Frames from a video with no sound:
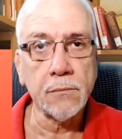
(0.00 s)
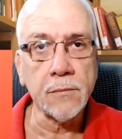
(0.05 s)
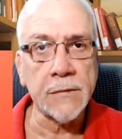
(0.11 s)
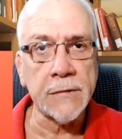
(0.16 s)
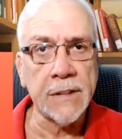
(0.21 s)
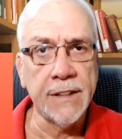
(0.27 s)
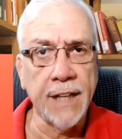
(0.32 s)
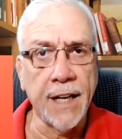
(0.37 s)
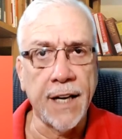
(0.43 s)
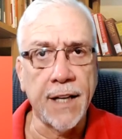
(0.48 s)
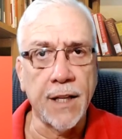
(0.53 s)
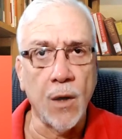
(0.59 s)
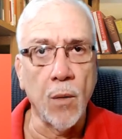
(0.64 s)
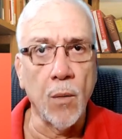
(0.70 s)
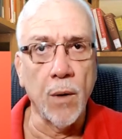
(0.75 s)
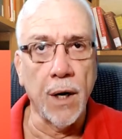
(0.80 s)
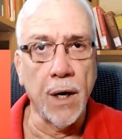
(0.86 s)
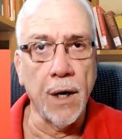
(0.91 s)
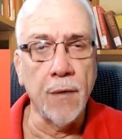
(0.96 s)
Tem que dar
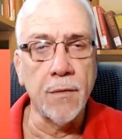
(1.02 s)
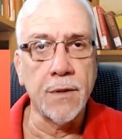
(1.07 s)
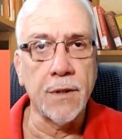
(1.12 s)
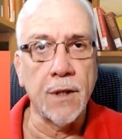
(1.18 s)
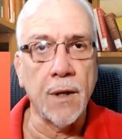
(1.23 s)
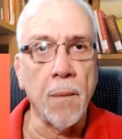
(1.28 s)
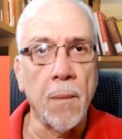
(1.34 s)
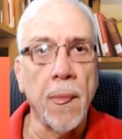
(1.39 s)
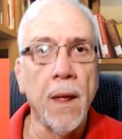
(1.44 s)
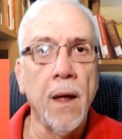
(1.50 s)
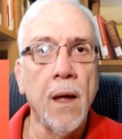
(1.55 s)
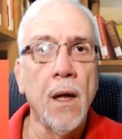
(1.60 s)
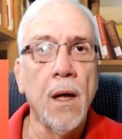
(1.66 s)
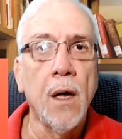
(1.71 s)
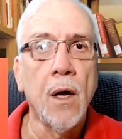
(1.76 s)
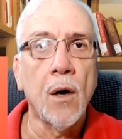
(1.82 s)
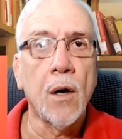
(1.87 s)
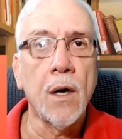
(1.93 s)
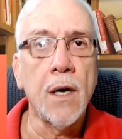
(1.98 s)
um ganho, sim.
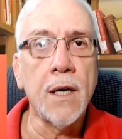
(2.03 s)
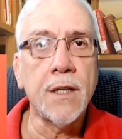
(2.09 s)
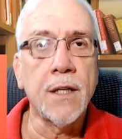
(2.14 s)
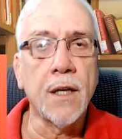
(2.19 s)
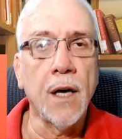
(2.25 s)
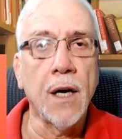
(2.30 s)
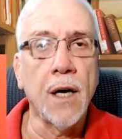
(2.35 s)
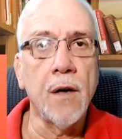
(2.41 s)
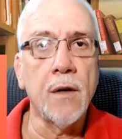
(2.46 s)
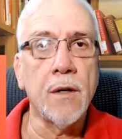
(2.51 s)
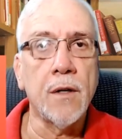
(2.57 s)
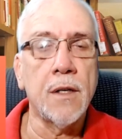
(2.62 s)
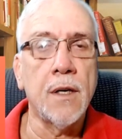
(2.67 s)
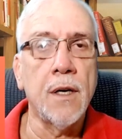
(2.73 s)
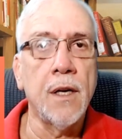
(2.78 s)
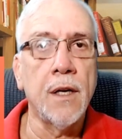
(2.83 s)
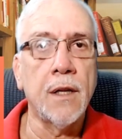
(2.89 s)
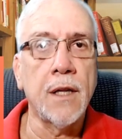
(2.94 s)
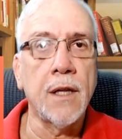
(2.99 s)
Esse ganho
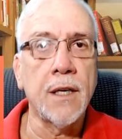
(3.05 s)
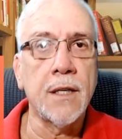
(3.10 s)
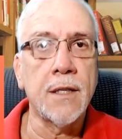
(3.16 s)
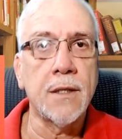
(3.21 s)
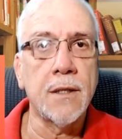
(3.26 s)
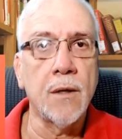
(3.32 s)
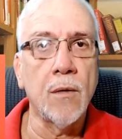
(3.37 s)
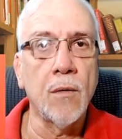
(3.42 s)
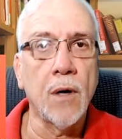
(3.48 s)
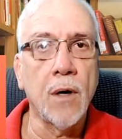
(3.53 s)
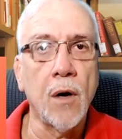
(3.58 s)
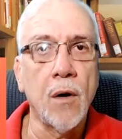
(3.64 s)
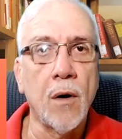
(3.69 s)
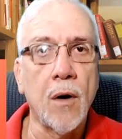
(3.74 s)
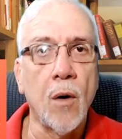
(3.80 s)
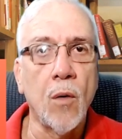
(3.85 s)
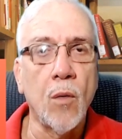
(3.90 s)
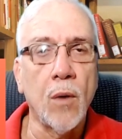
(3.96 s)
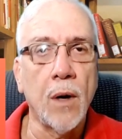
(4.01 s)
ele tem que ser um ganho
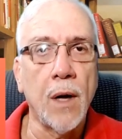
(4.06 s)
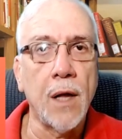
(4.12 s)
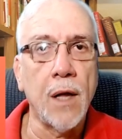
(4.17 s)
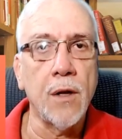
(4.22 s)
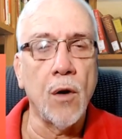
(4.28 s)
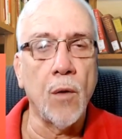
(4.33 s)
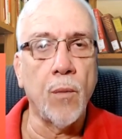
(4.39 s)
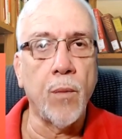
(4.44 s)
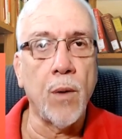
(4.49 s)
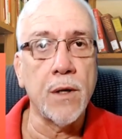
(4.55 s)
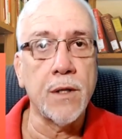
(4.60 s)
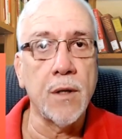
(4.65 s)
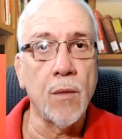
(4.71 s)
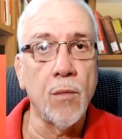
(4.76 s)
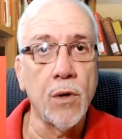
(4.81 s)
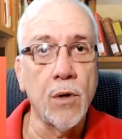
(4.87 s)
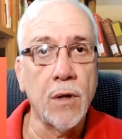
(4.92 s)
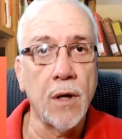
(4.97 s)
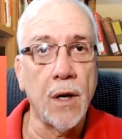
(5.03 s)
calculado, ele não pode ser
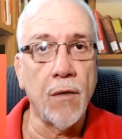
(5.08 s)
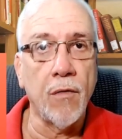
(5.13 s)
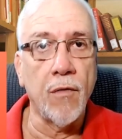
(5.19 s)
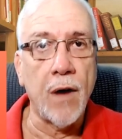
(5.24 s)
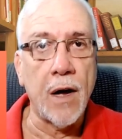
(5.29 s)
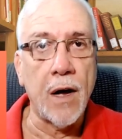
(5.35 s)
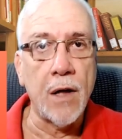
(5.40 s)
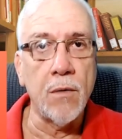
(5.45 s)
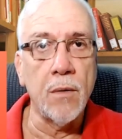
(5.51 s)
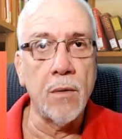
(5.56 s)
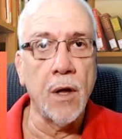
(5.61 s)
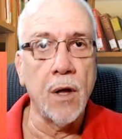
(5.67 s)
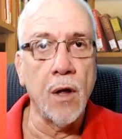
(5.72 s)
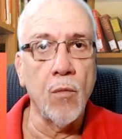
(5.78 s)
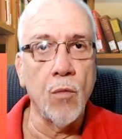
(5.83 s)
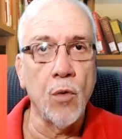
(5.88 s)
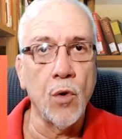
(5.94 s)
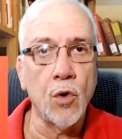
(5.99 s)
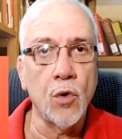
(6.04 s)
muito elevado nem
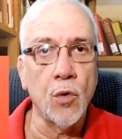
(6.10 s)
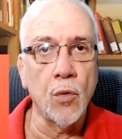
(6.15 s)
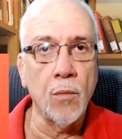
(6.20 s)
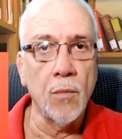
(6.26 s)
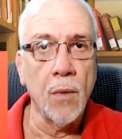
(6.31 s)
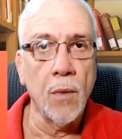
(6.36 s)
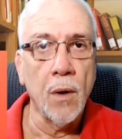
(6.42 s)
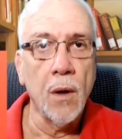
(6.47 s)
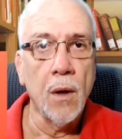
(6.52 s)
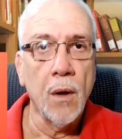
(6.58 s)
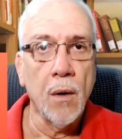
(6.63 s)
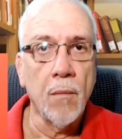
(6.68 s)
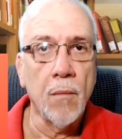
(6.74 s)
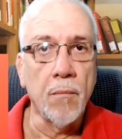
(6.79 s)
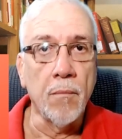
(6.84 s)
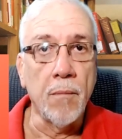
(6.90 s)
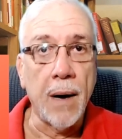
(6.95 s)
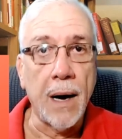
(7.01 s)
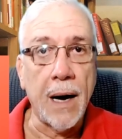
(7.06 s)
muito
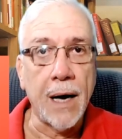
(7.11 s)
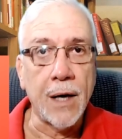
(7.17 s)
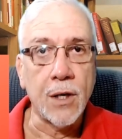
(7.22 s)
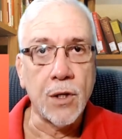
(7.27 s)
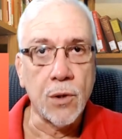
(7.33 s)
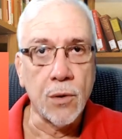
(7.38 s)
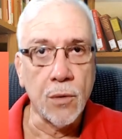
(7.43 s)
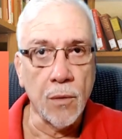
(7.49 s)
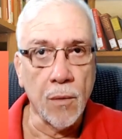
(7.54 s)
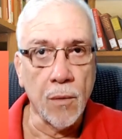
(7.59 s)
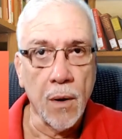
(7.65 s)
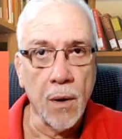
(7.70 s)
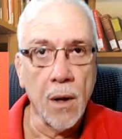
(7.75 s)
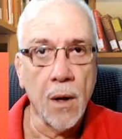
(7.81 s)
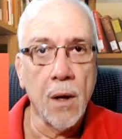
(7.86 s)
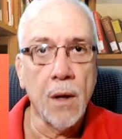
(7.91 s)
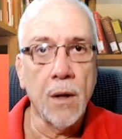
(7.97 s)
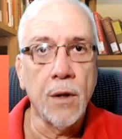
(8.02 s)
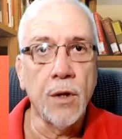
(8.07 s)
baixo
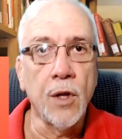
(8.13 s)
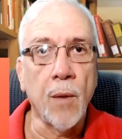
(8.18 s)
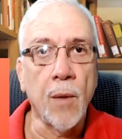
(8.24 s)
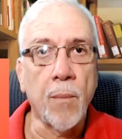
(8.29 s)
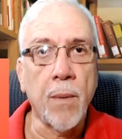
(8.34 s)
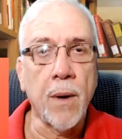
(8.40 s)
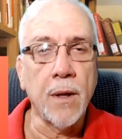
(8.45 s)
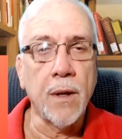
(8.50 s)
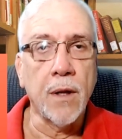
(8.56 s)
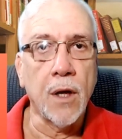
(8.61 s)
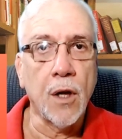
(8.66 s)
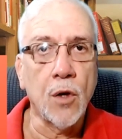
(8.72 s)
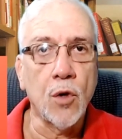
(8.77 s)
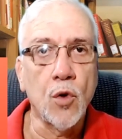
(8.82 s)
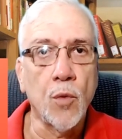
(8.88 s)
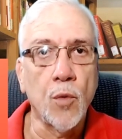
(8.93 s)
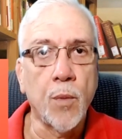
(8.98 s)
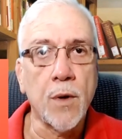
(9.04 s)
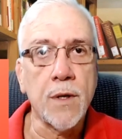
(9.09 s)
dependendo
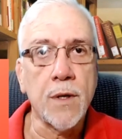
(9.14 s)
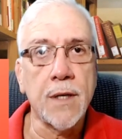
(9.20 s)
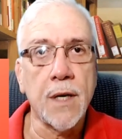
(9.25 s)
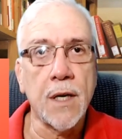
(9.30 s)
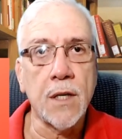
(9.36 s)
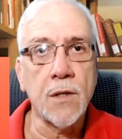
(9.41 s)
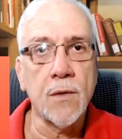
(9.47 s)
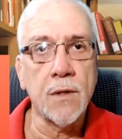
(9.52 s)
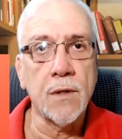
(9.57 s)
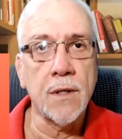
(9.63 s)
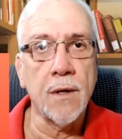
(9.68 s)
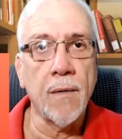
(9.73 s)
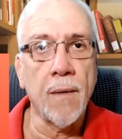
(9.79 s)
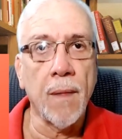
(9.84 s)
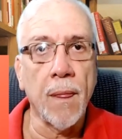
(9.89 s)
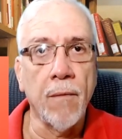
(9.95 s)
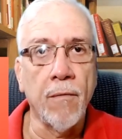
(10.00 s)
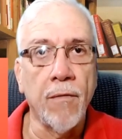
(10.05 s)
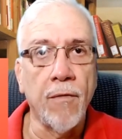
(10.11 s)
do processo, você
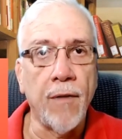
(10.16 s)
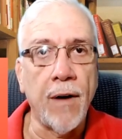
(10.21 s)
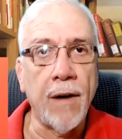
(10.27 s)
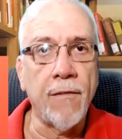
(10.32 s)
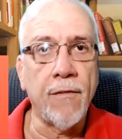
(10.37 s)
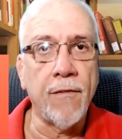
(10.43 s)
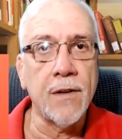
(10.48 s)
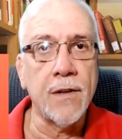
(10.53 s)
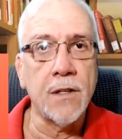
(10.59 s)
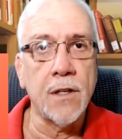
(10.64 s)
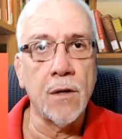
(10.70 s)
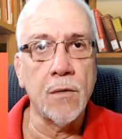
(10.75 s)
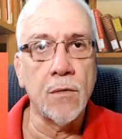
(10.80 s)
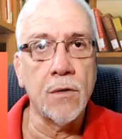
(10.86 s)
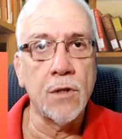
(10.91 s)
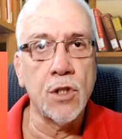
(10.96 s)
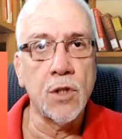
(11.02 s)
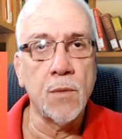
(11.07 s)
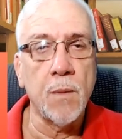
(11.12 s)
vai fazendo
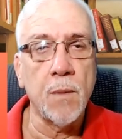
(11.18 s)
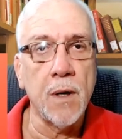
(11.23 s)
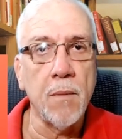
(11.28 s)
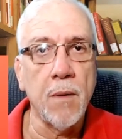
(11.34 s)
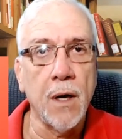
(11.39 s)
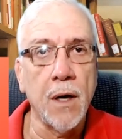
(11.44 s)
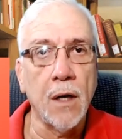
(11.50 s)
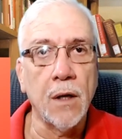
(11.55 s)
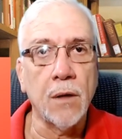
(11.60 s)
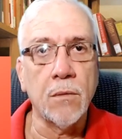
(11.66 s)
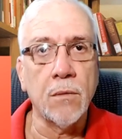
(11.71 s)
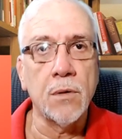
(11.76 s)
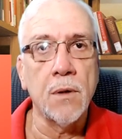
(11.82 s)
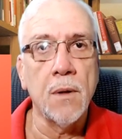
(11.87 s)
os experimentos